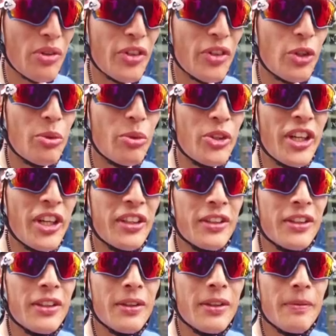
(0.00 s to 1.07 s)
vélo moderne,
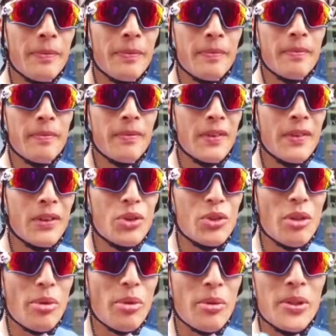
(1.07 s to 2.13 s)
tout
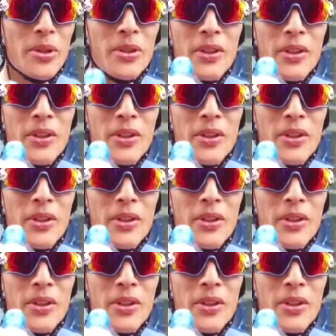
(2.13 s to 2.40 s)
simplement.